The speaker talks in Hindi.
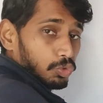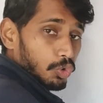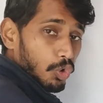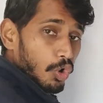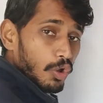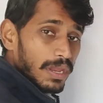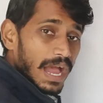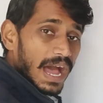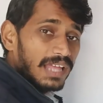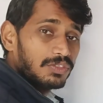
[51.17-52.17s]
दो
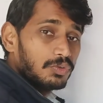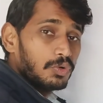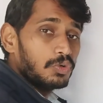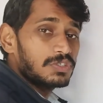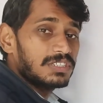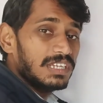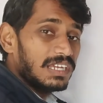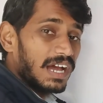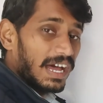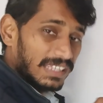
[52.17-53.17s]
या दो
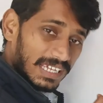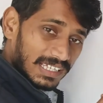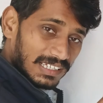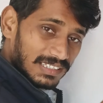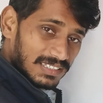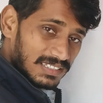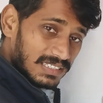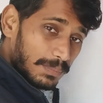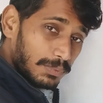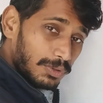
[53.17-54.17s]
से अधिक
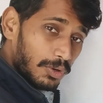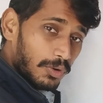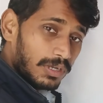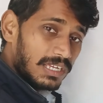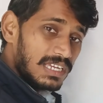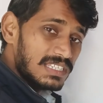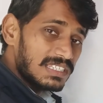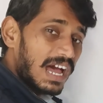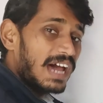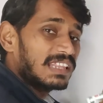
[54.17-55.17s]
शब्दों के
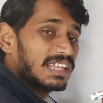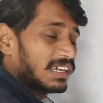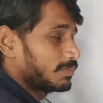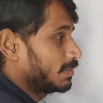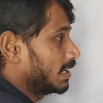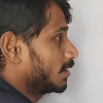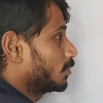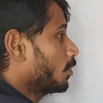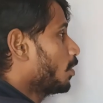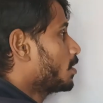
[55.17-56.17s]
सार्थक मेल
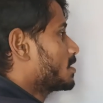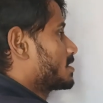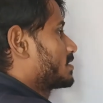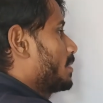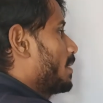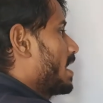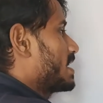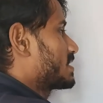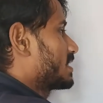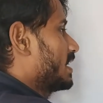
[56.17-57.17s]
को
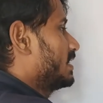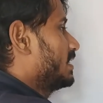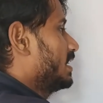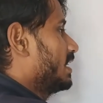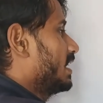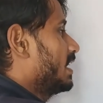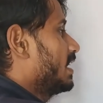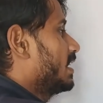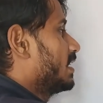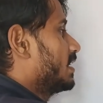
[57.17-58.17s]
समास कहते
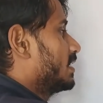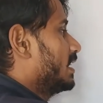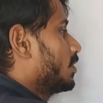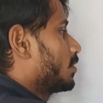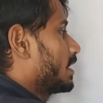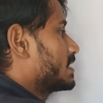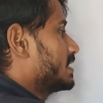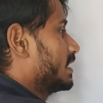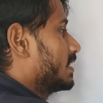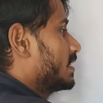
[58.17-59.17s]
हैं देखो
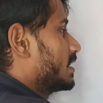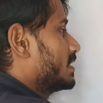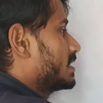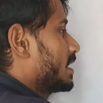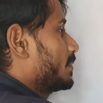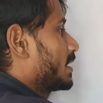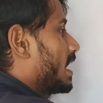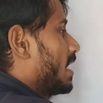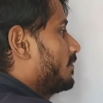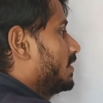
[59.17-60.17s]
कैसे जैसे हमने
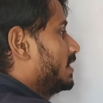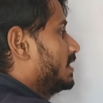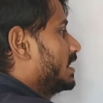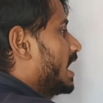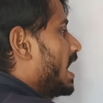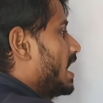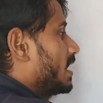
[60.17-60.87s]
कहा विद्या